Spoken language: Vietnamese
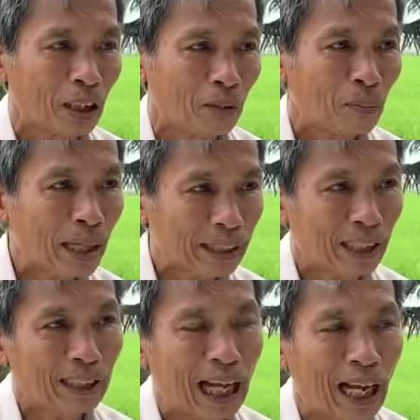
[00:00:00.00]
bác
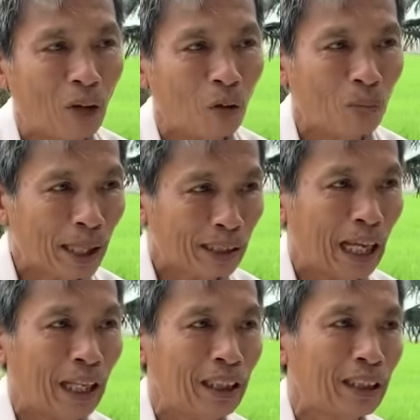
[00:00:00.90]
chánh đạo bác
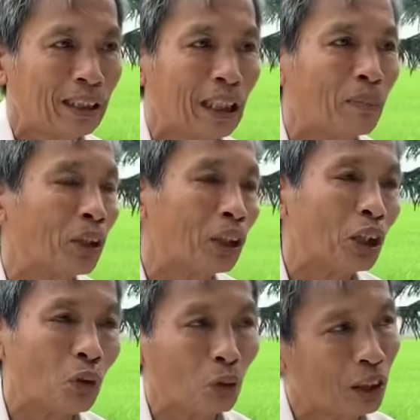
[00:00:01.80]
nhẫn và 10
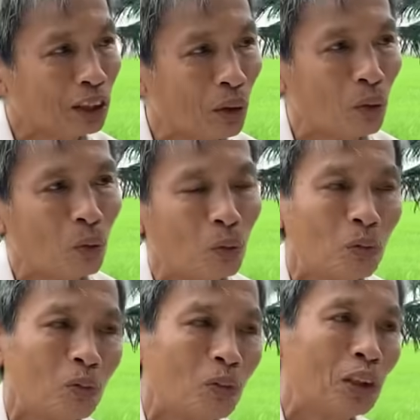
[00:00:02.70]
điều khuyến tu
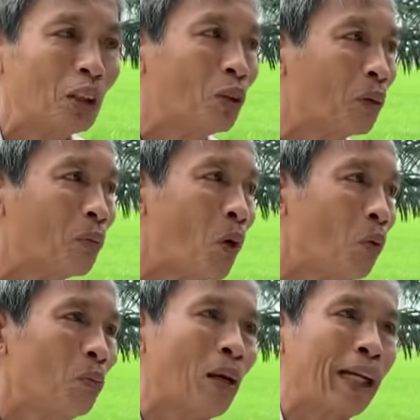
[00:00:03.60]
nếu trong
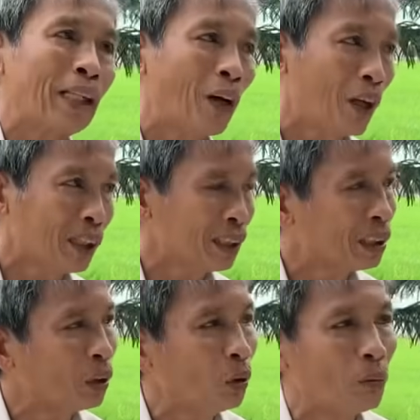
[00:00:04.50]
bốn bài đó, đó
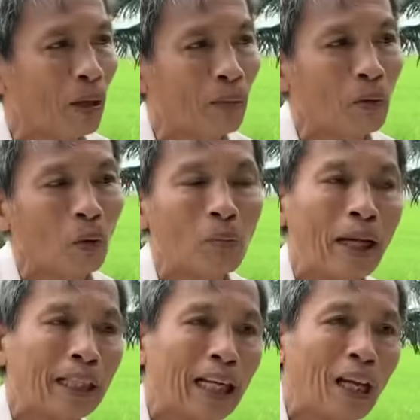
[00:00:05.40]
nếu mà một
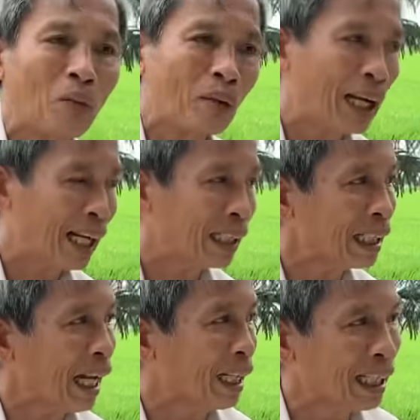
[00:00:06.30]
bài nào mà hành
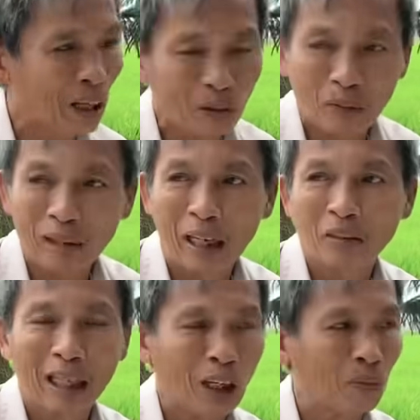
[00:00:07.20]
giả nào đồng đạo
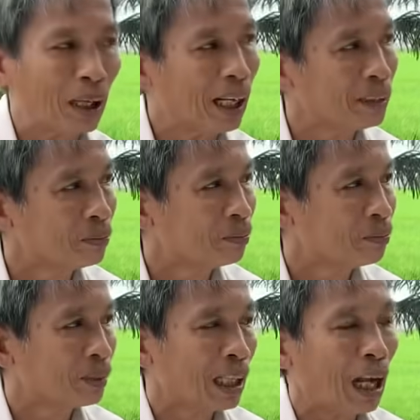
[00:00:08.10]
nào mà
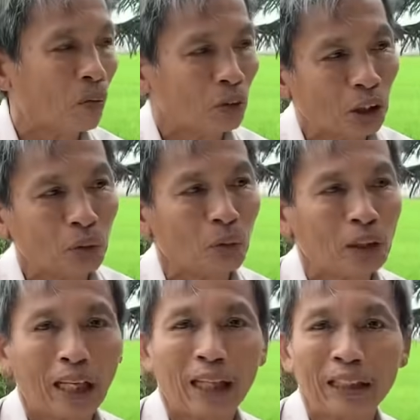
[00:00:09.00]
học hiểu
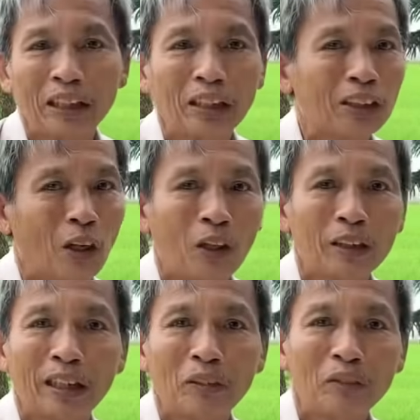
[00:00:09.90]
và hành giữ trọn
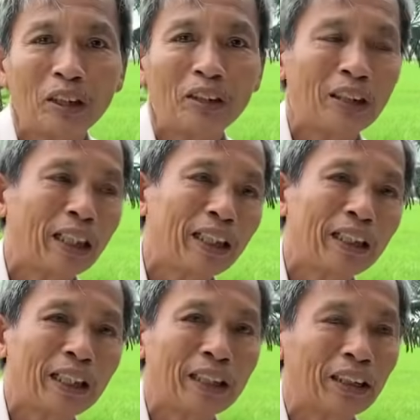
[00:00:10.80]
thì cũng như cái
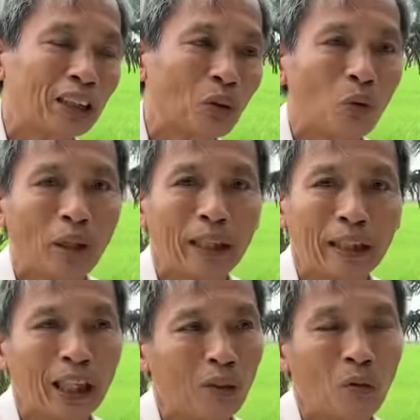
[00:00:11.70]
cái sự tu hành
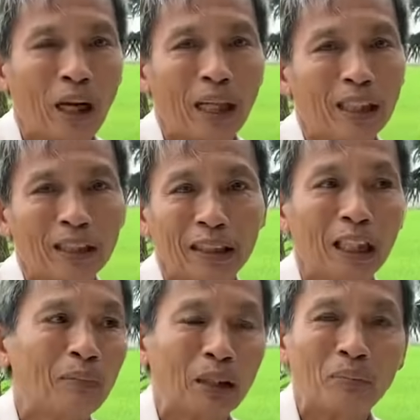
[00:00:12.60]
kết quả nó sẽ
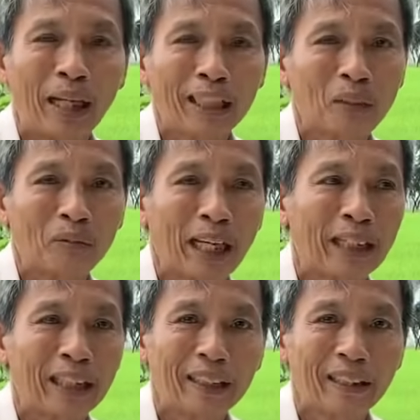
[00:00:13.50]
mỹ mãn trong
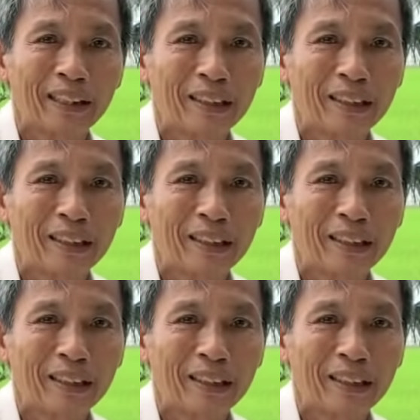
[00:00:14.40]
tay vậy thôi